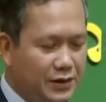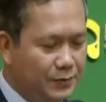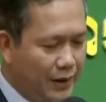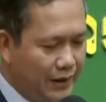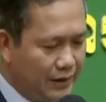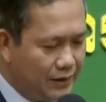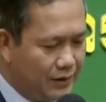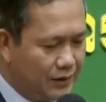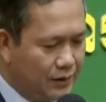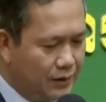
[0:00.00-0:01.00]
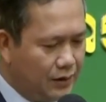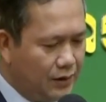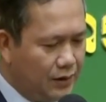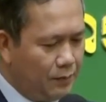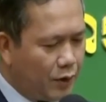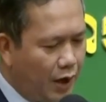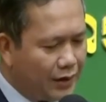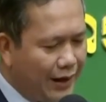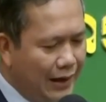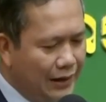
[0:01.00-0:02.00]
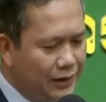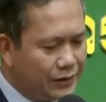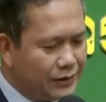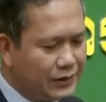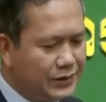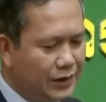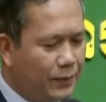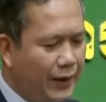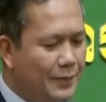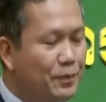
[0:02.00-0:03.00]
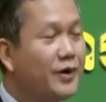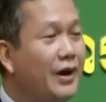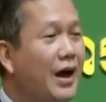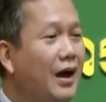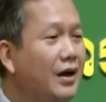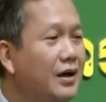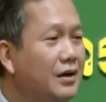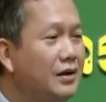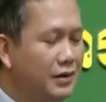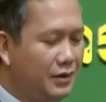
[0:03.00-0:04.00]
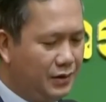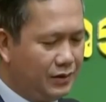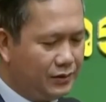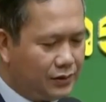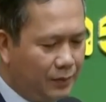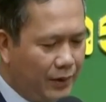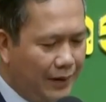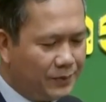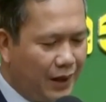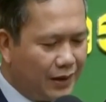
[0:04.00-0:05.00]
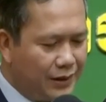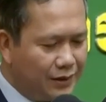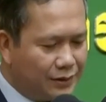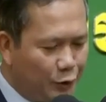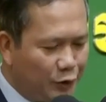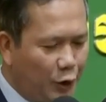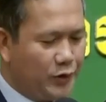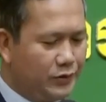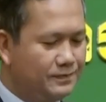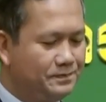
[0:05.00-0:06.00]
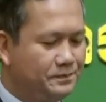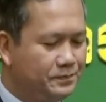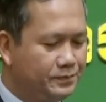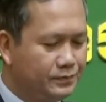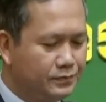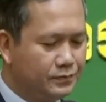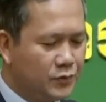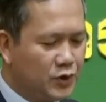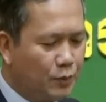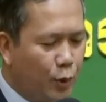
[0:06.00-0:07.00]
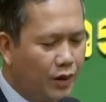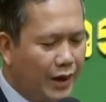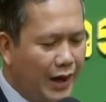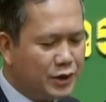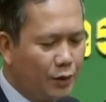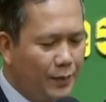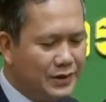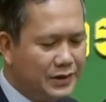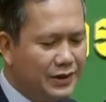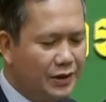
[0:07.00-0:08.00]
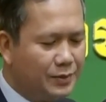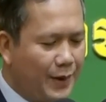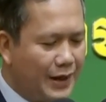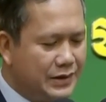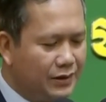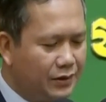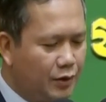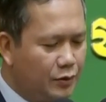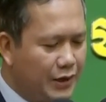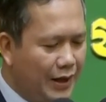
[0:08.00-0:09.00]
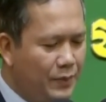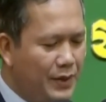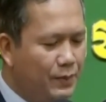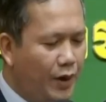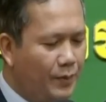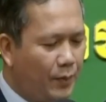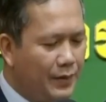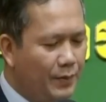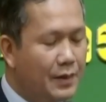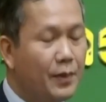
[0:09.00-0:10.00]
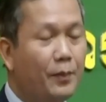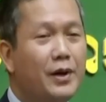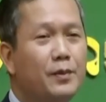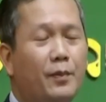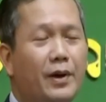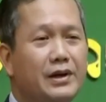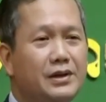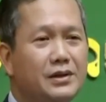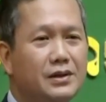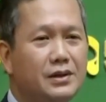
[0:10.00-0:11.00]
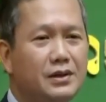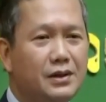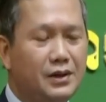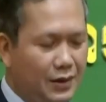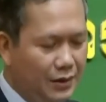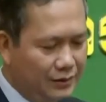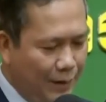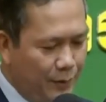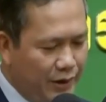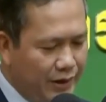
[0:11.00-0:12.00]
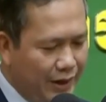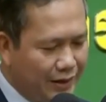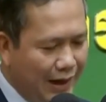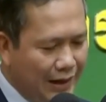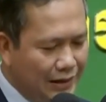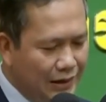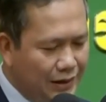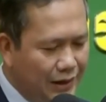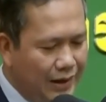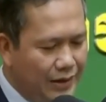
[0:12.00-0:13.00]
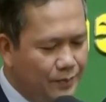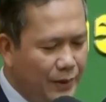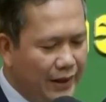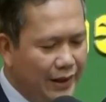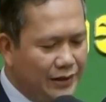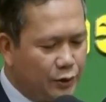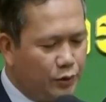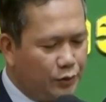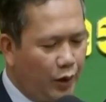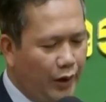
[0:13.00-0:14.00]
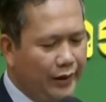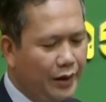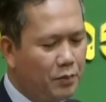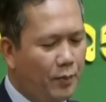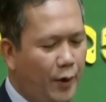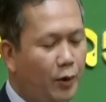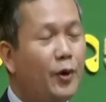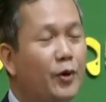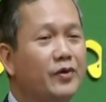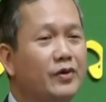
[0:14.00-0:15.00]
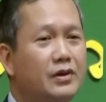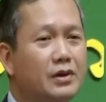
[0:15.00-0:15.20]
tí bảy bộ đo ca lướt tức chất phay pôn đà, sầm ráp xạ kia thôn tội, chấm pua ca cho bệnh chi đời sạ chất được không cho năm pi pon mà phay bay mà phay bầm bấy, tam rồi dễ ca lướt lên pin ấy tốt toàn nâng bầm nồi pôn,